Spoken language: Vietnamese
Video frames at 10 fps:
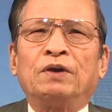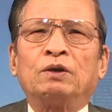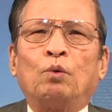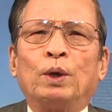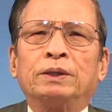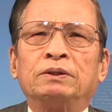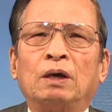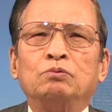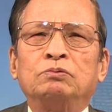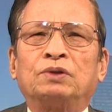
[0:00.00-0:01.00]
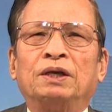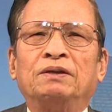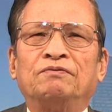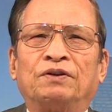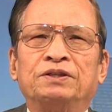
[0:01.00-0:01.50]
về quyền thông
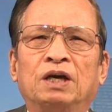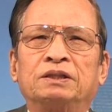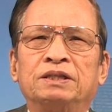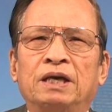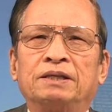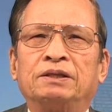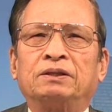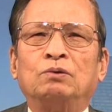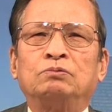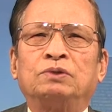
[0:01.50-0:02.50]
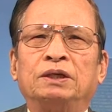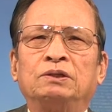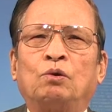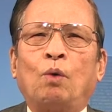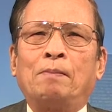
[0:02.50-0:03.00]
tin và được nhận thông
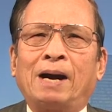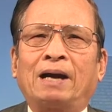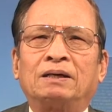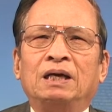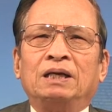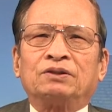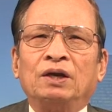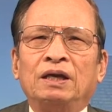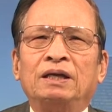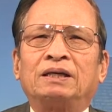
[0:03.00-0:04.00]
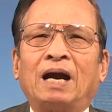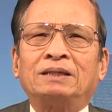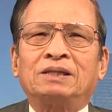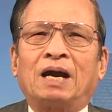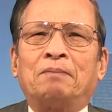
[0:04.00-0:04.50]
tin qua mạng thì
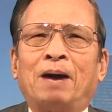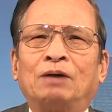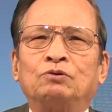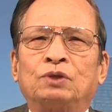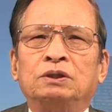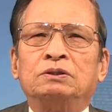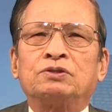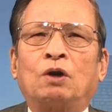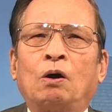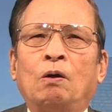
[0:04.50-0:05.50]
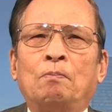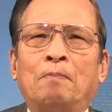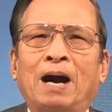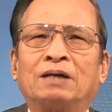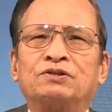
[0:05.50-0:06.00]
các nhà báo tự do,
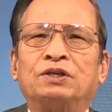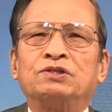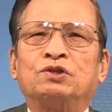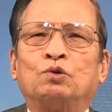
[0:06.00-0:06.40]
mạng dân